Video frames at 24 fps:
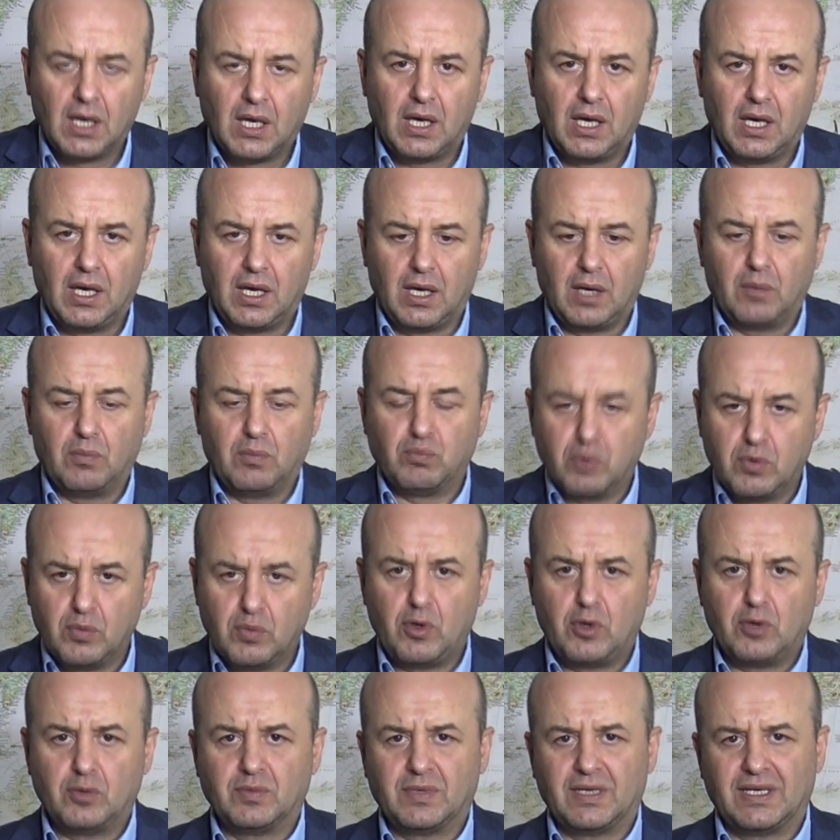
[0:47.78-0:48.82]
Ee, bu
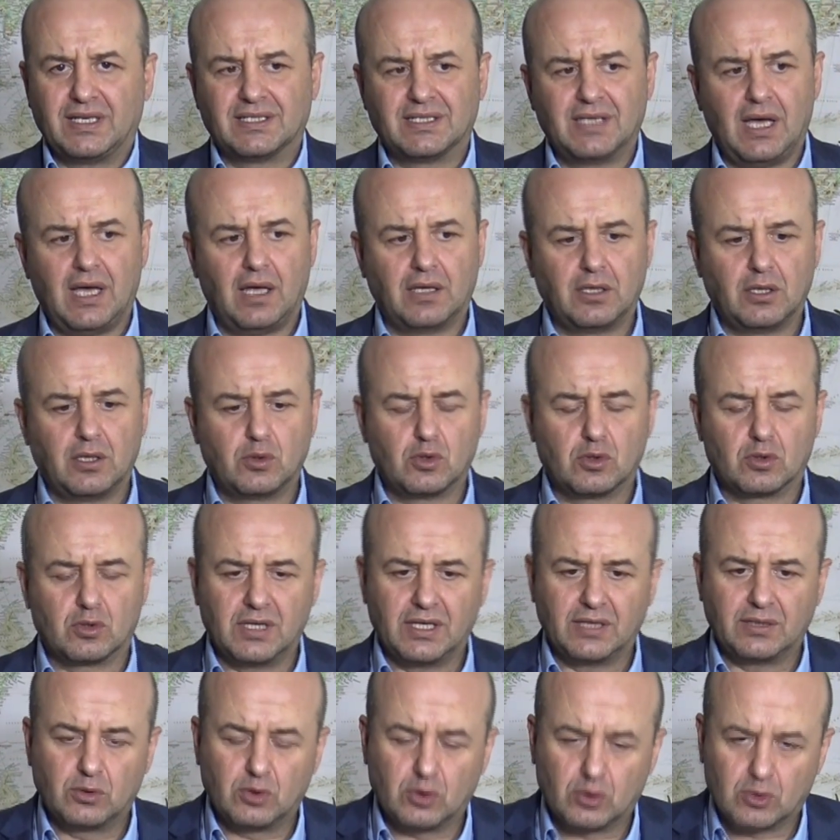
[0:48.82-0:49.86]
bölümde ise
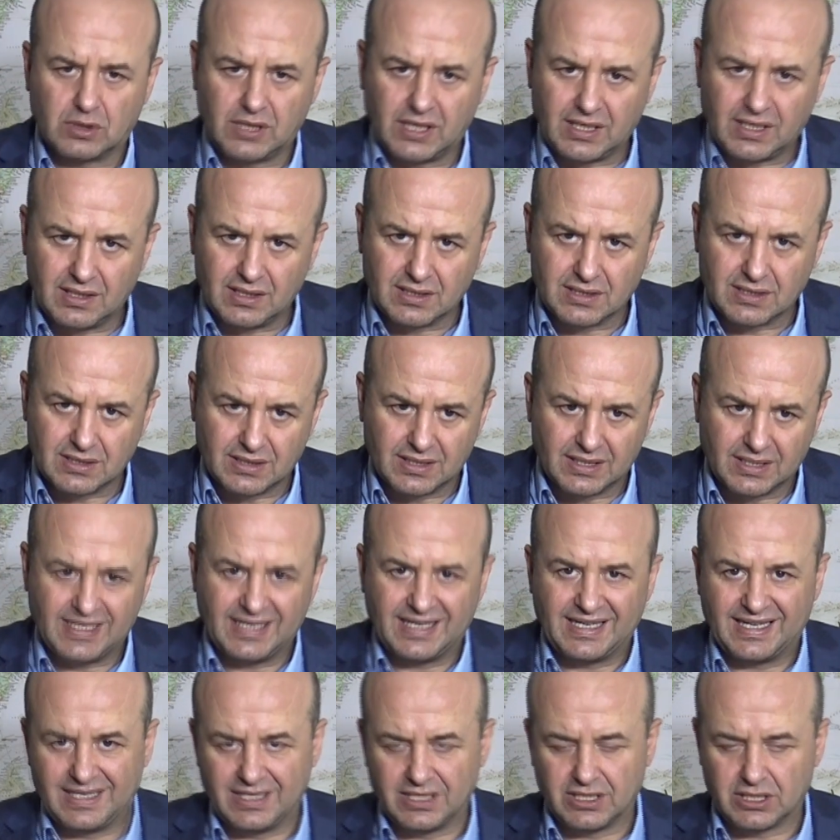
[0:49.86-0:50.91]
Atatürk Türkler arasındaki
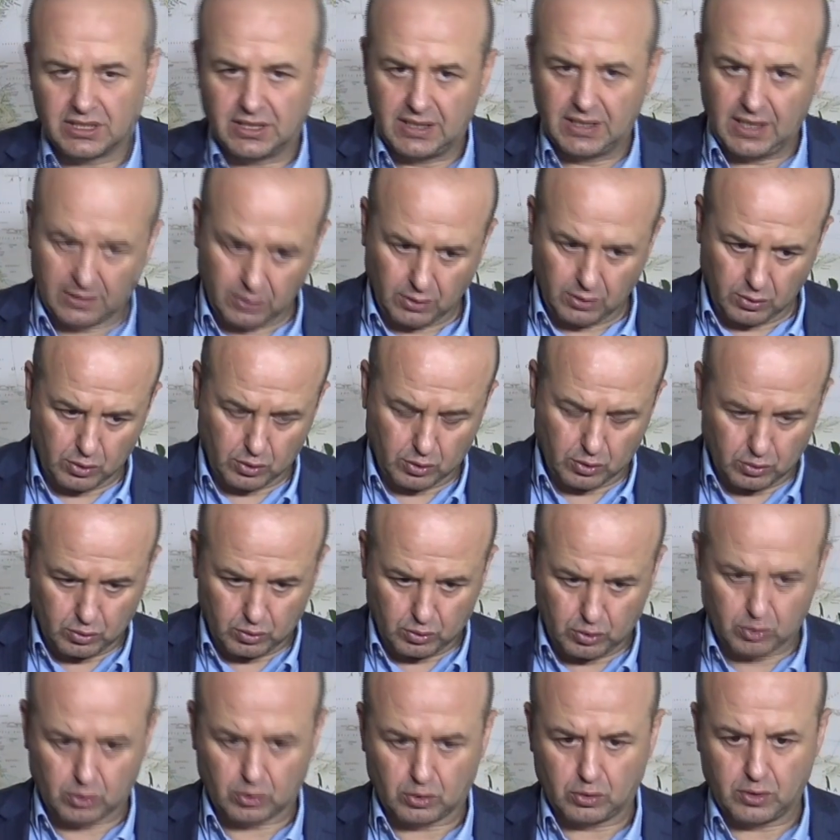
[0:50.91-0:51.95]
ilişkiyi, Atatürk'ün
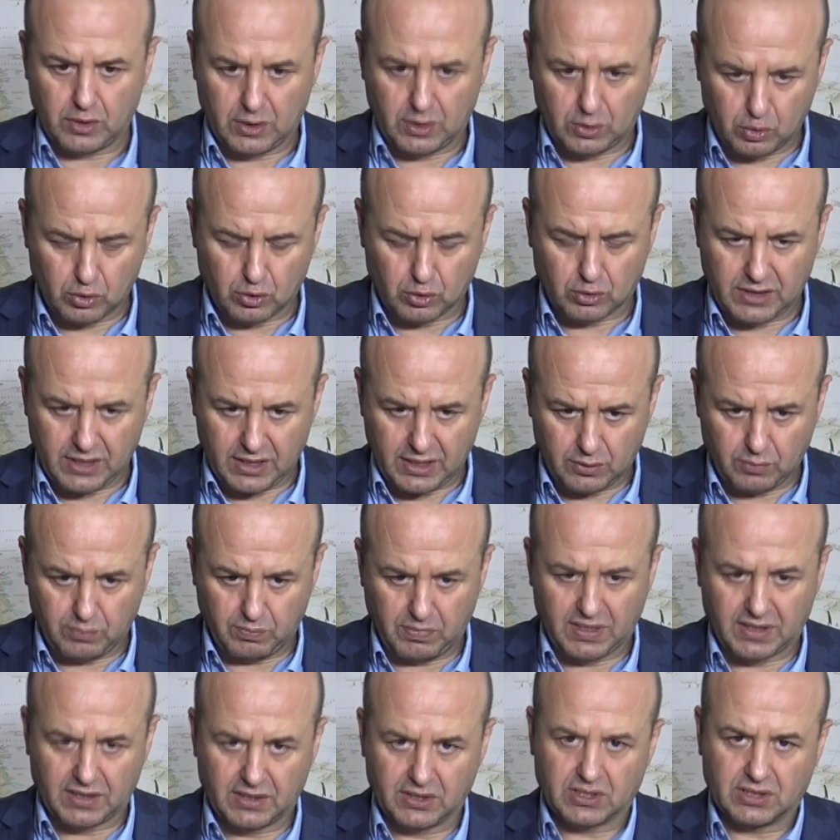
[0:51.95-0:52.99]
Türklüğe, Türklere
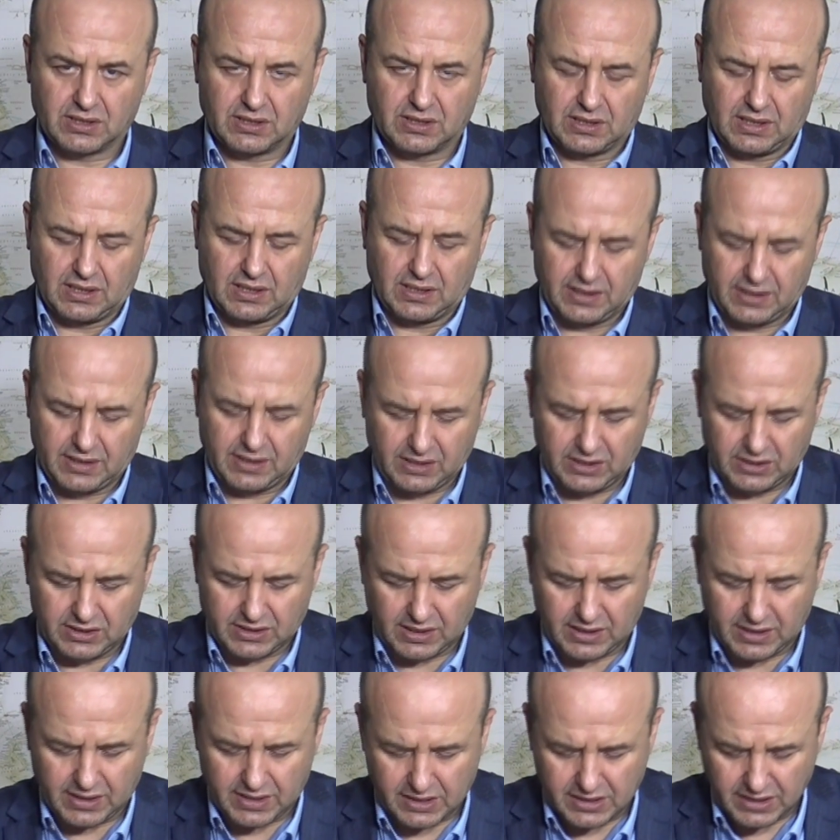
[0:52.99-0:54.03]
bakışını e,
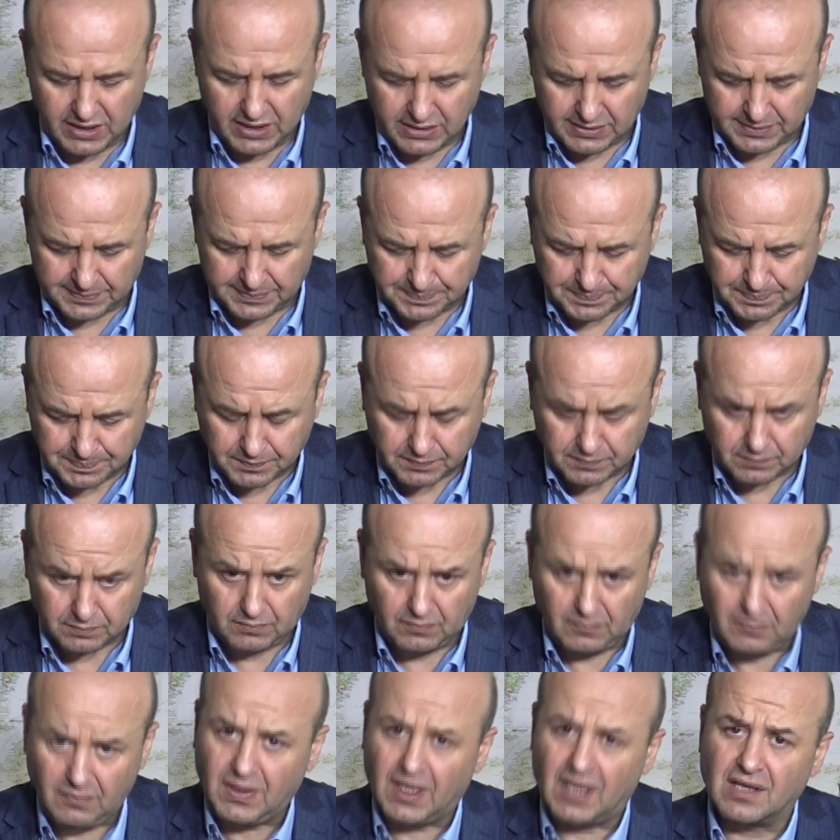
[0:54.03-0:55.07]
inceleyeceğiz.
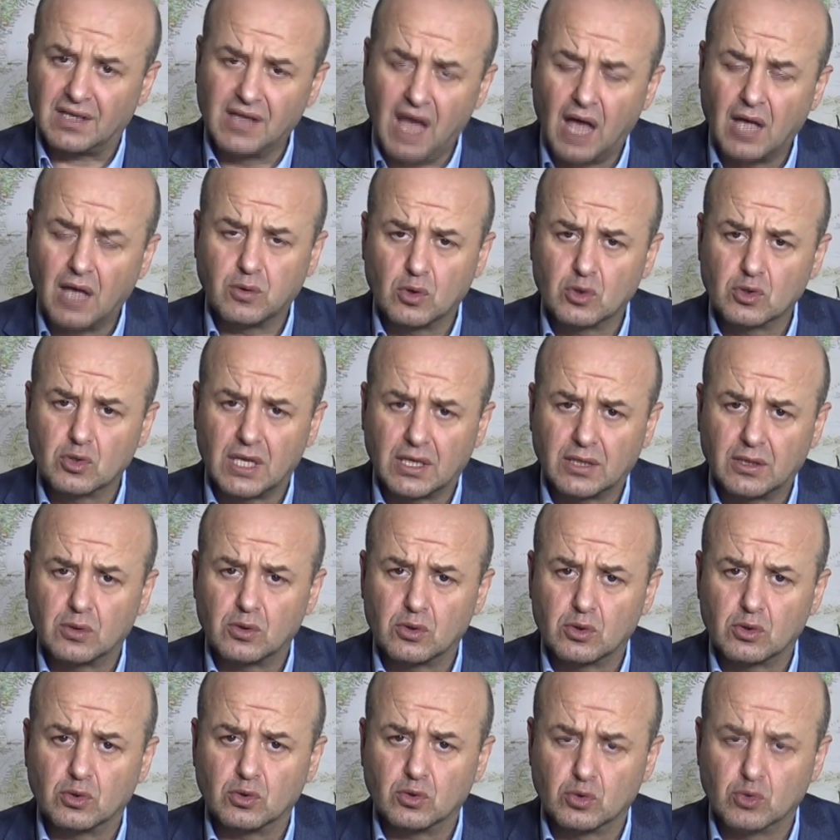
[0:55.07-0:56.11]
Daha doğrusu
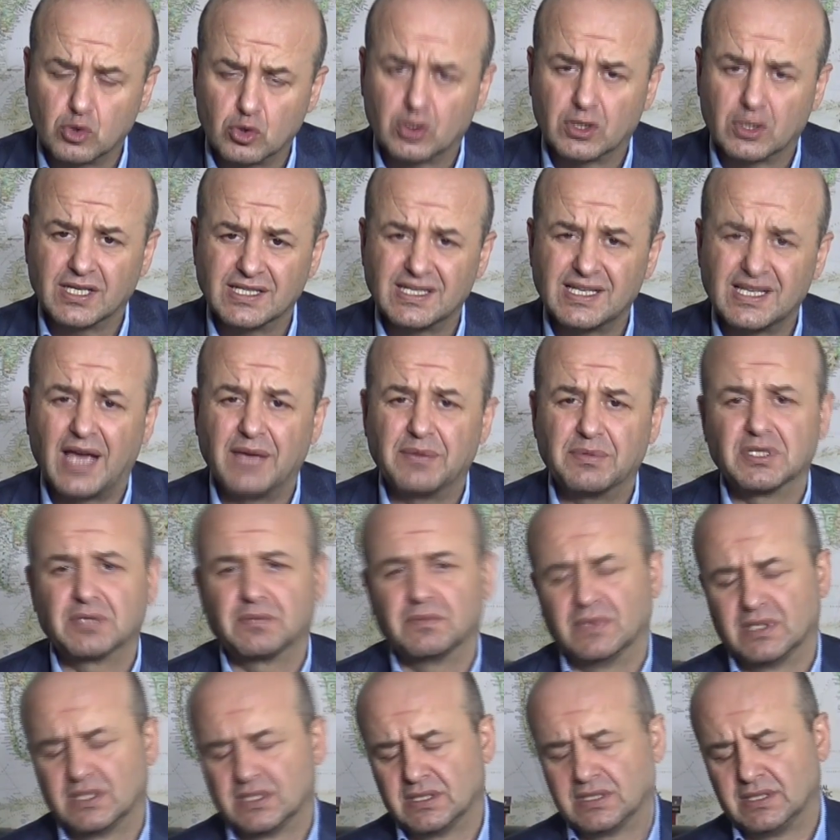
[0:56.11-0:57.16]
Atatürk'ün Türkiye sahip
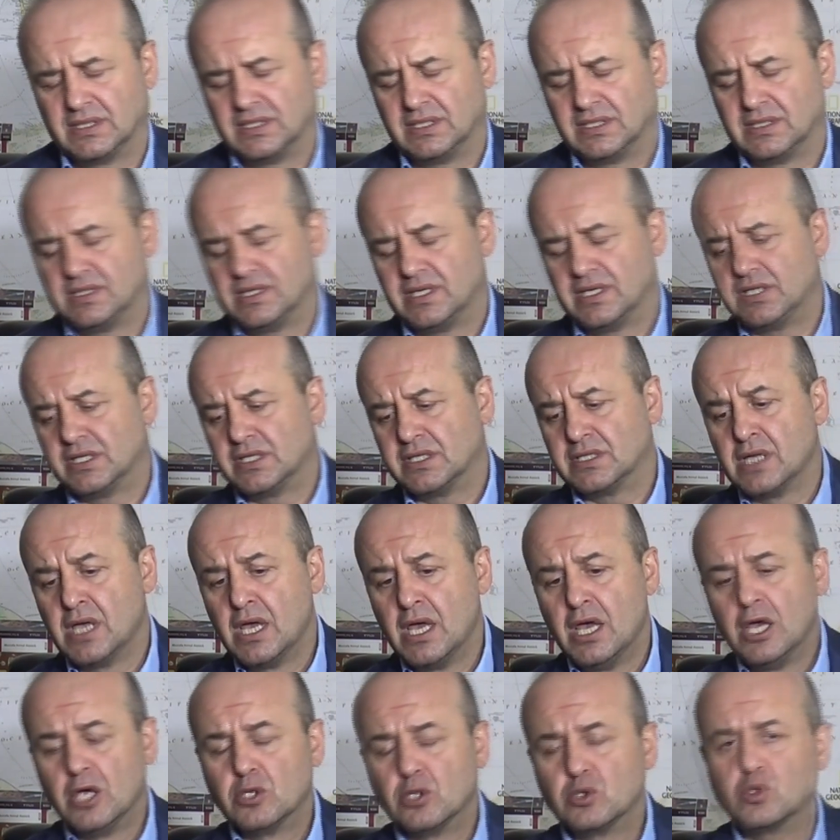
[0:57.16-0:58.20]
çıkmasını izleyeceğiz.
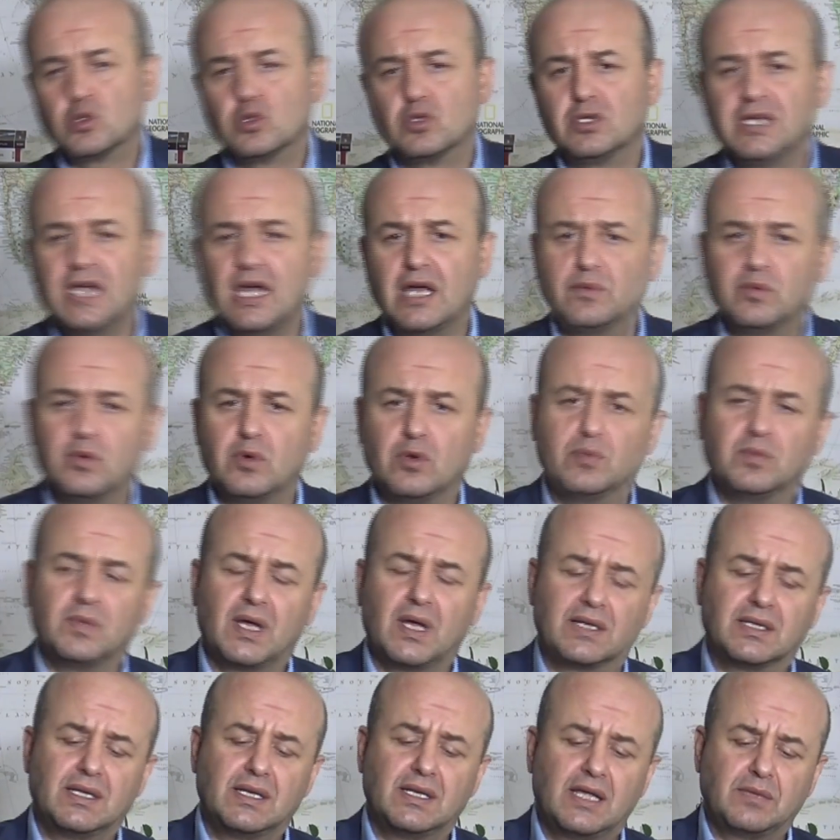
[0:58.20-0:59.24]
Çünkü diğer
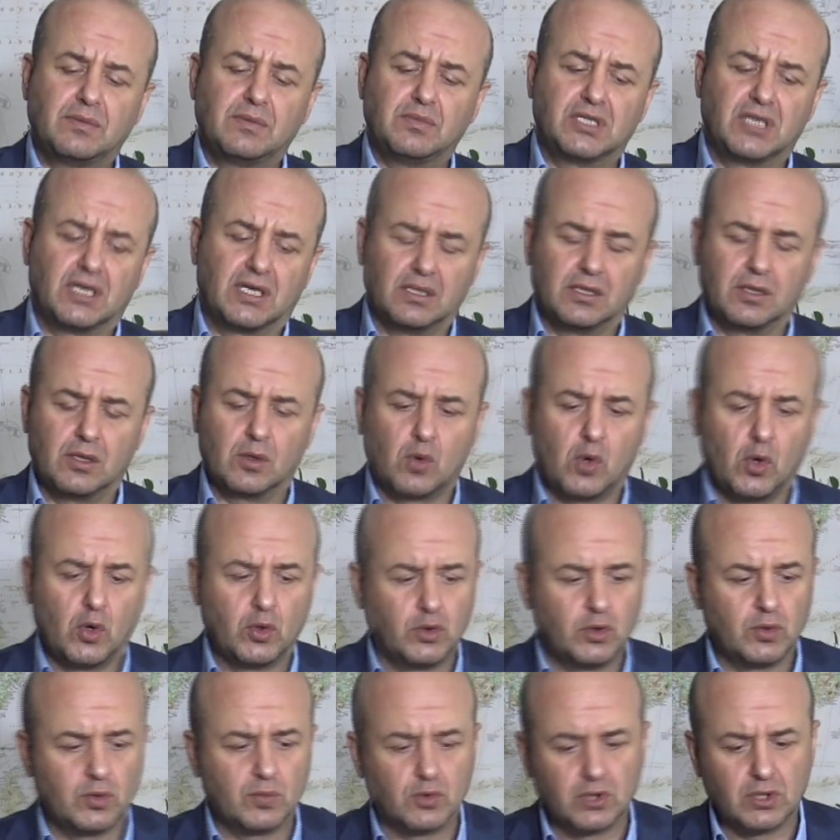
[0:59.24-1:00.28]
bölümlerde net bir şekilde
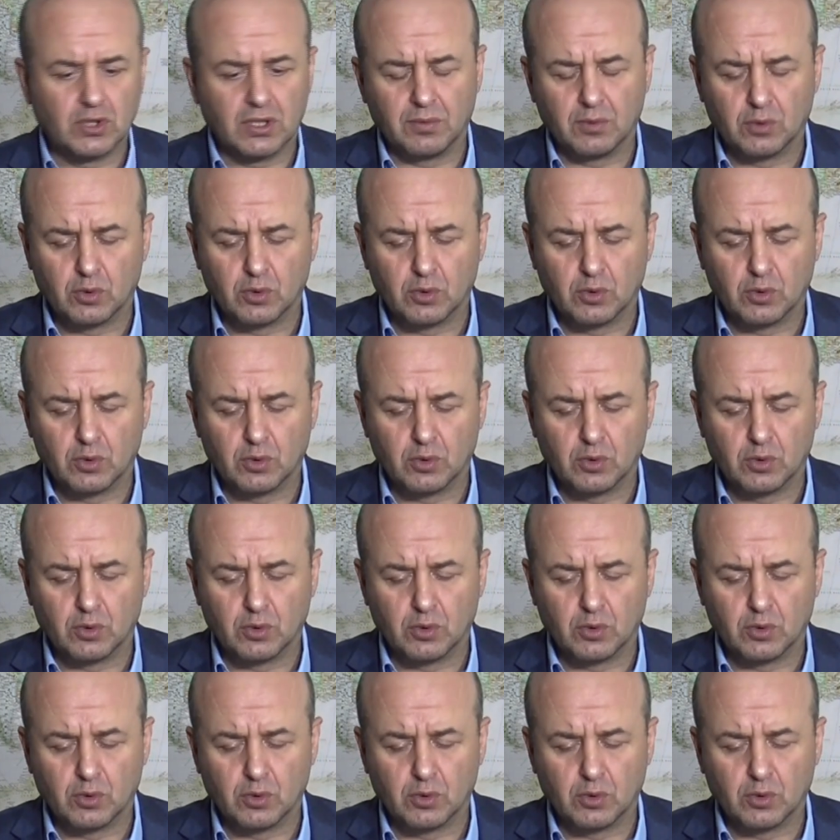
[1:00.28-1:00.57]
koyduğumuz gibi